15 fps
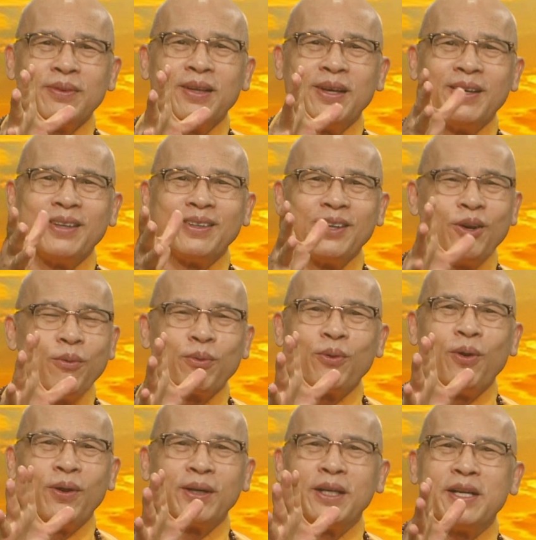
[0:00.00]
à, nó không
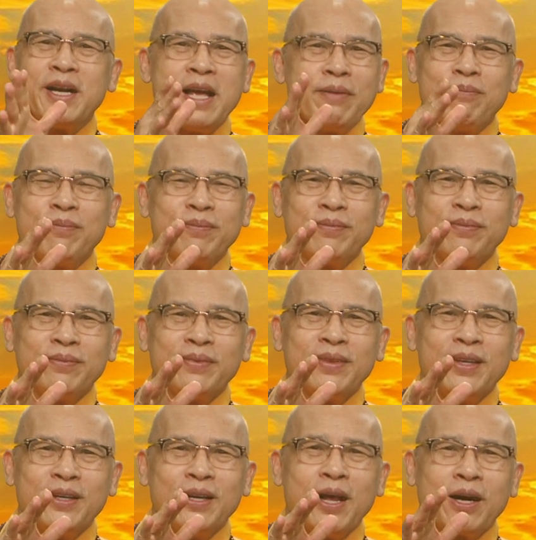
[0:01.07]
còn là đẹp
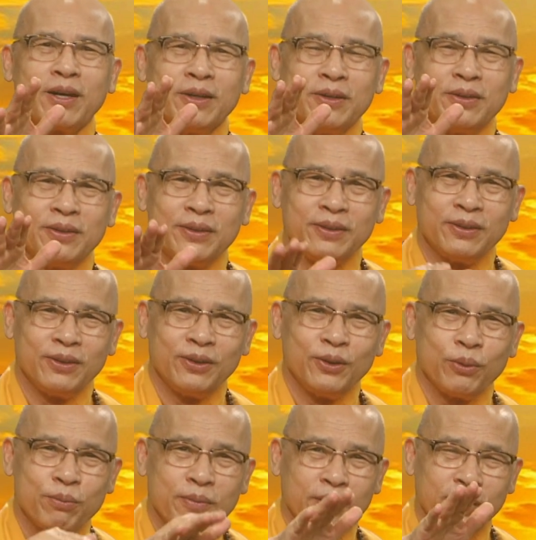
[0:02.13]
như là
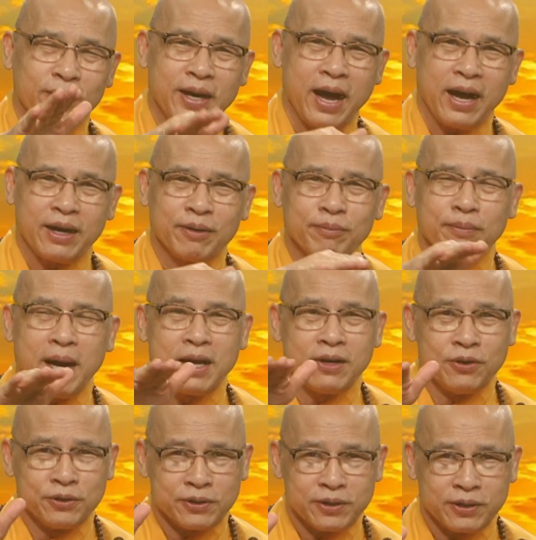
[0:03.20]
lúc mà nó đang bay
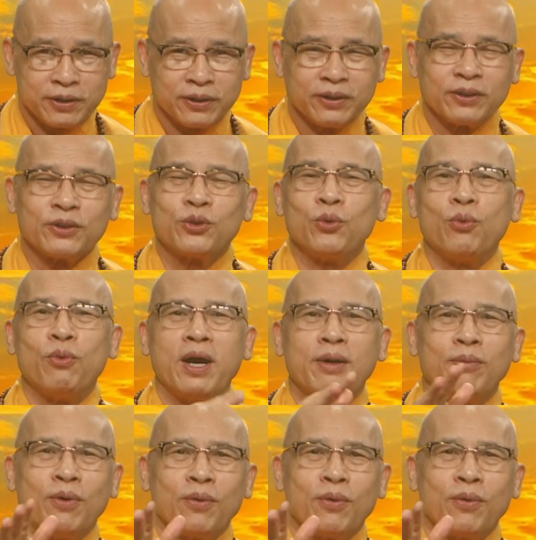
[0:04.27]
lượn xung quanh